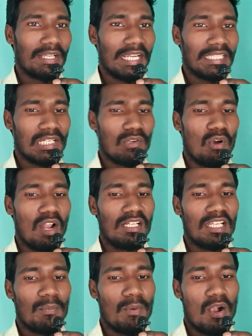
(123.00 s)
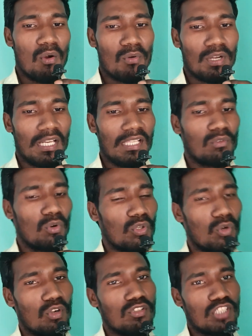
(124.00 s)
వరకు అయితే క్వాలిటీ బాగున్నట్లయితే
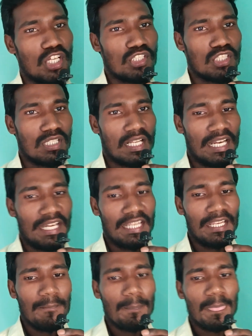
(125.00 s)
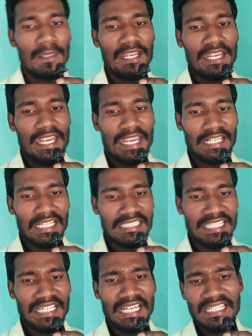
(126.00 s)
కొనుగోలు చేస్తున్నారండి ఇక
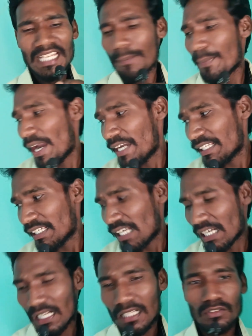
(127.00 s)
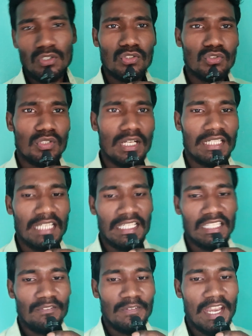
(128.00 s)
సింగింటా బ్యాడ్కి రకాలు
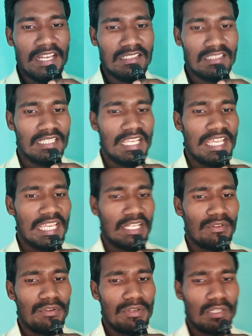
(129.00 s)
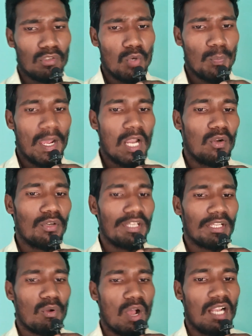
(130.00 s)
చూసుకున్నట్లయితే ఫ్రెండ్స్ ఇరవై వేల రూపాయల
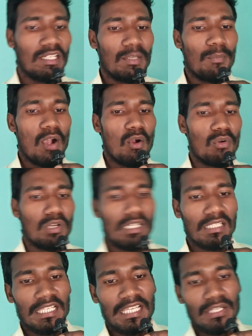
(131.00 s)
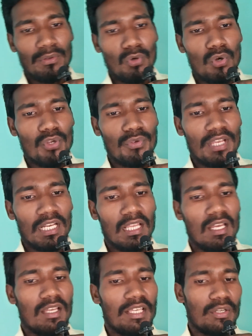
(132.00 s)
నుండి క్వాలిటీ బాగున్నట్లయితే ఇరవై రెండు వేల
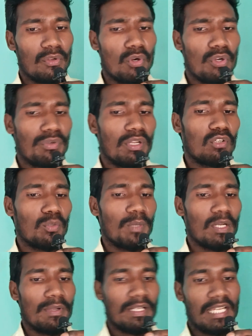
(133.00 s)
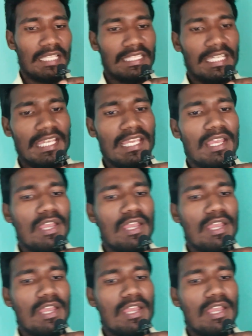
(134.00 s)
ఇరవై రెండు వేల రూపాయల వరకు అయితే